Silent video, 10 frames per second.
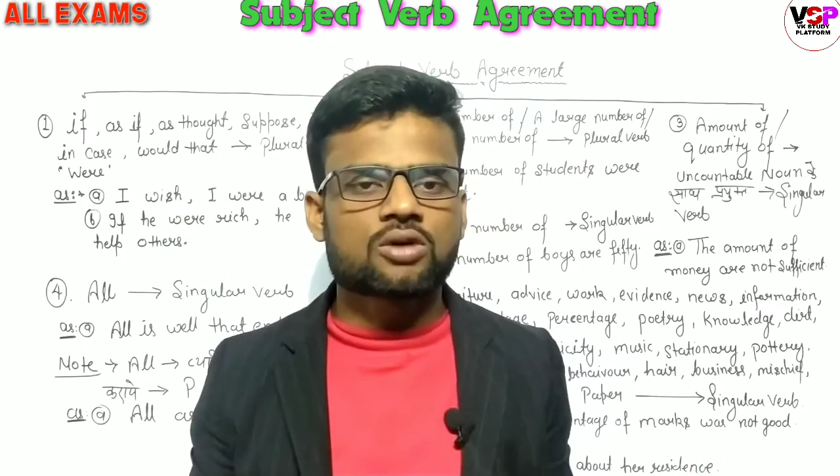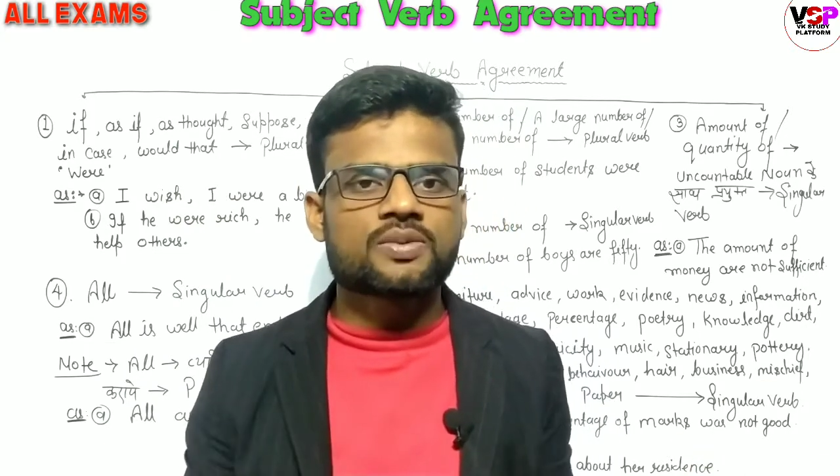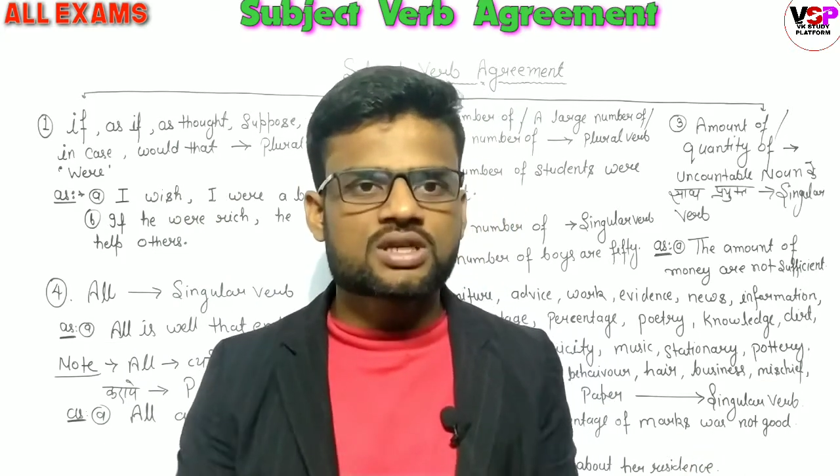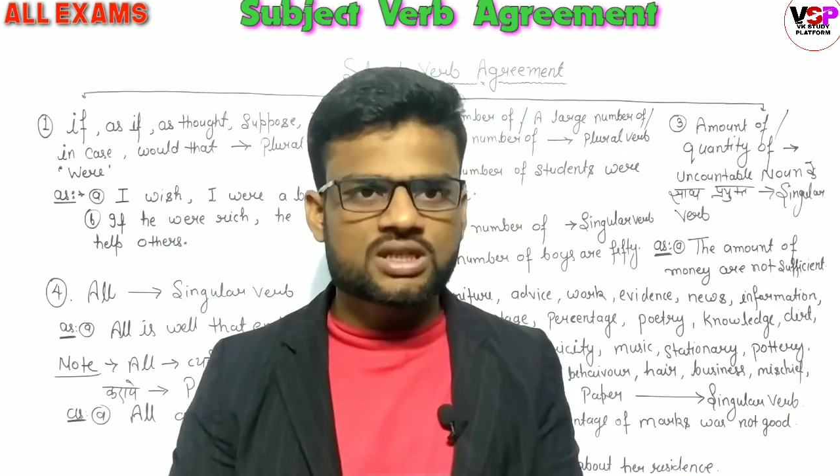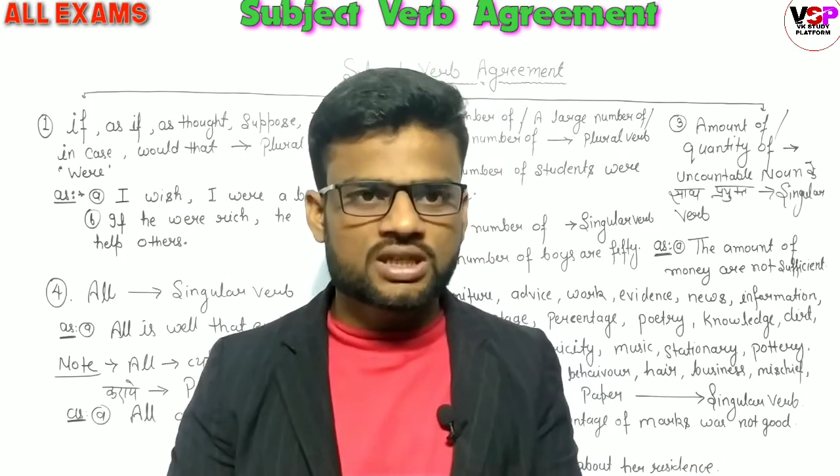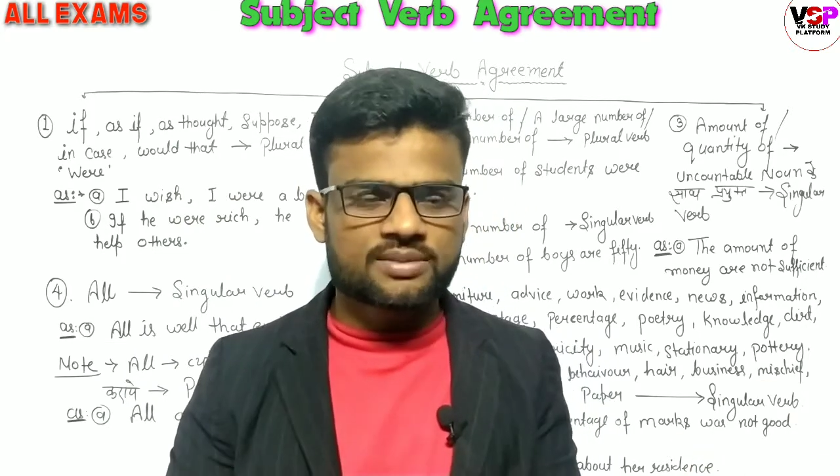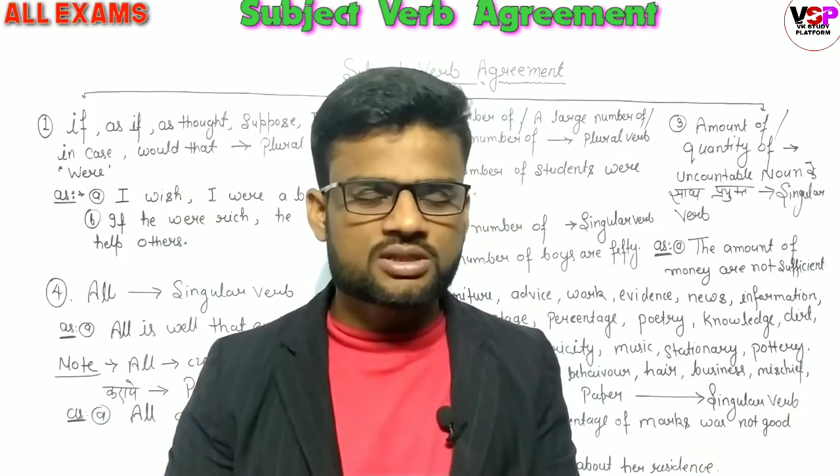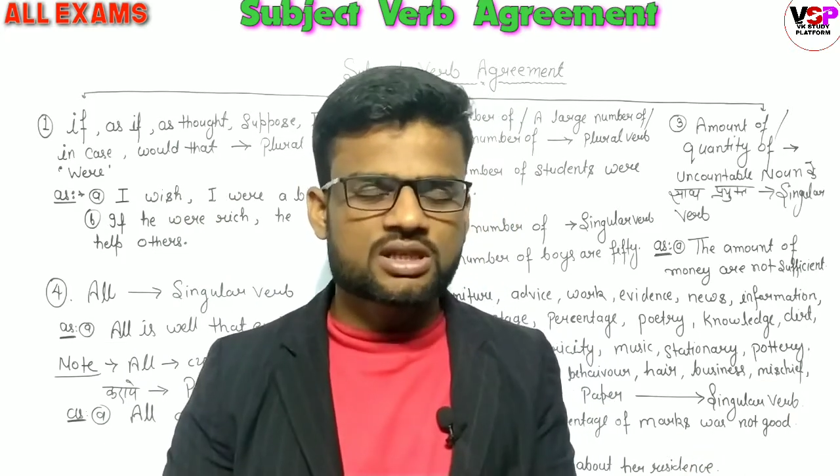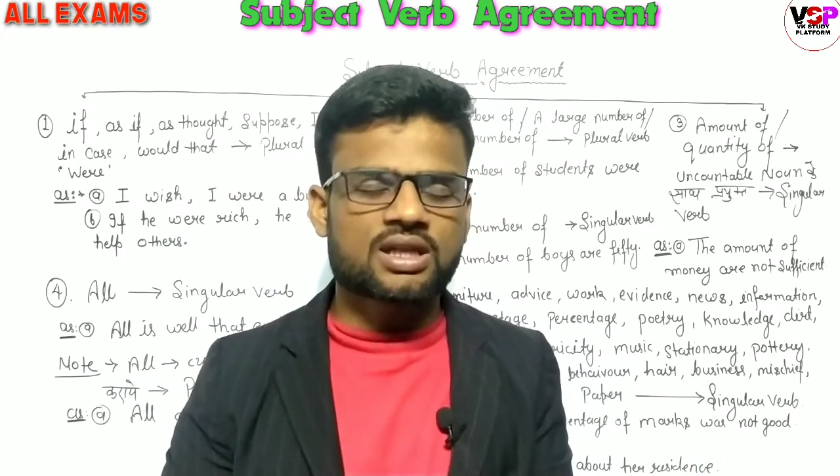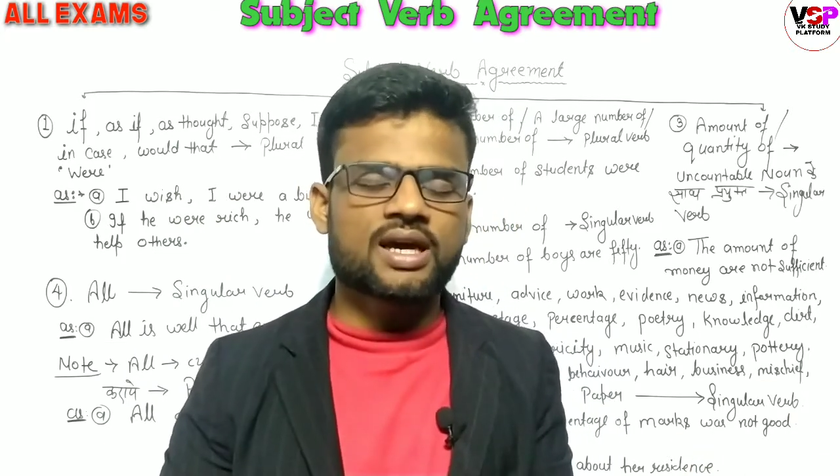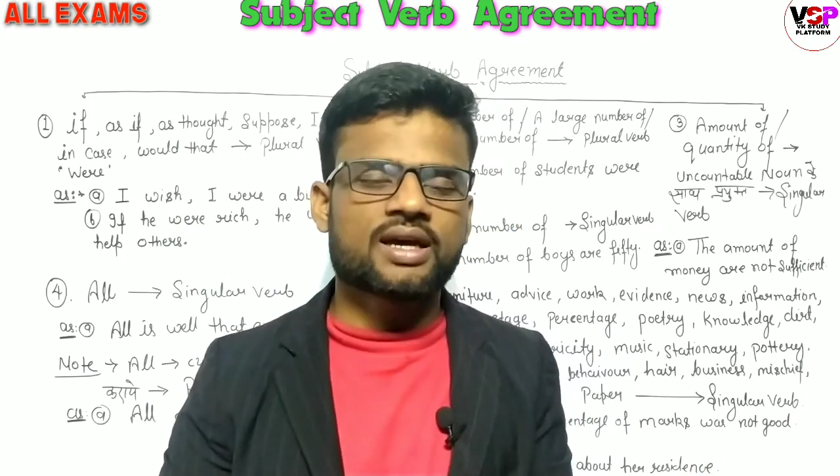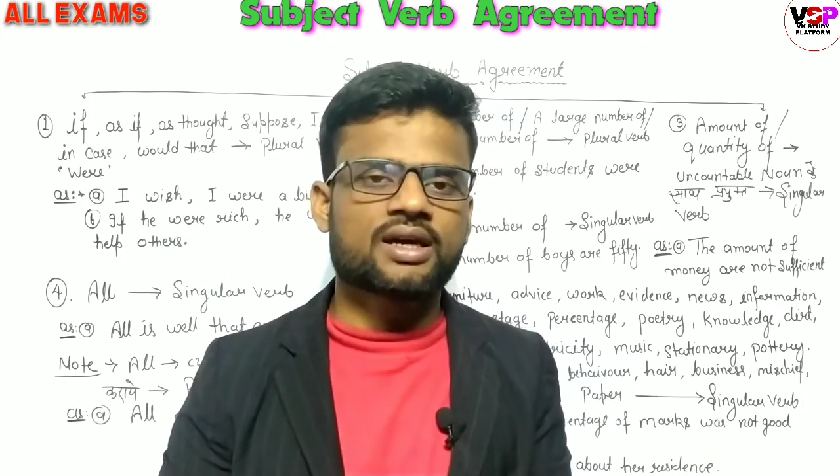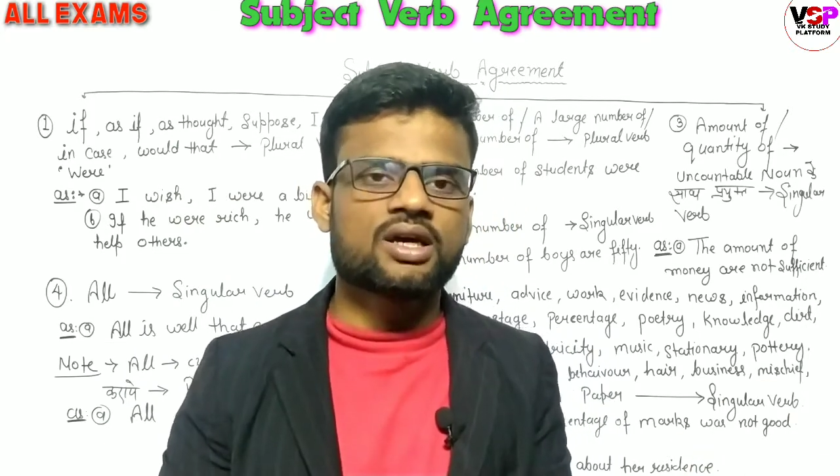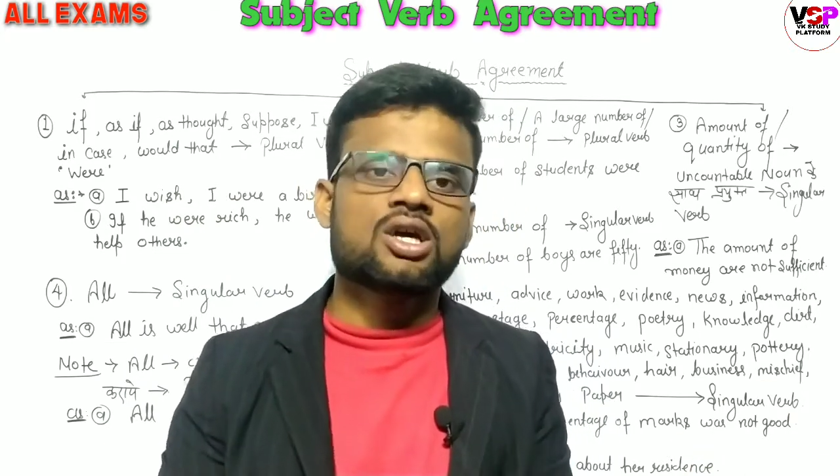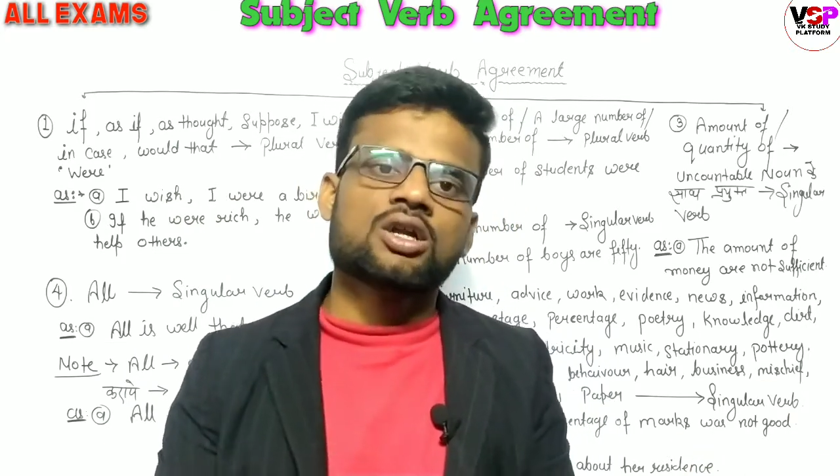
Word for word: टॉपिक के साथ आपके साथ आए हैं